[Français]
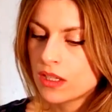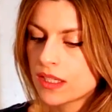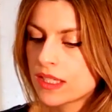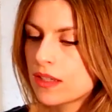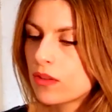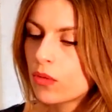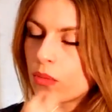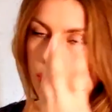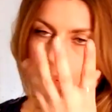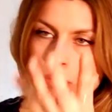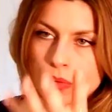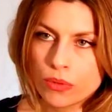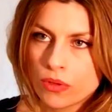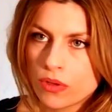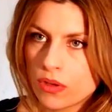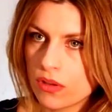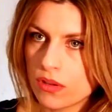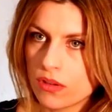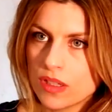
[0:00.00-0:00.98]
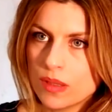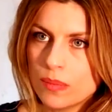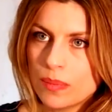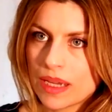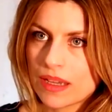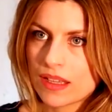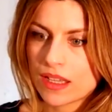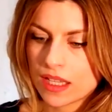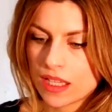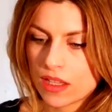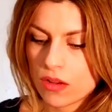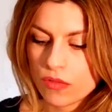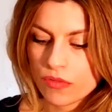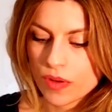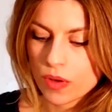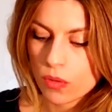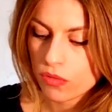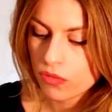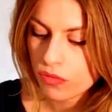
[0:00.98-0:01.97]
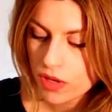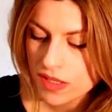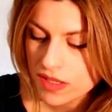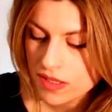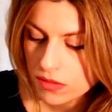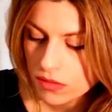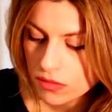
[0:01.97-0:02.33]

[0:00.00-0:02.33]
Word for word: qui est non plus hyper criant. Enfin, on le voit si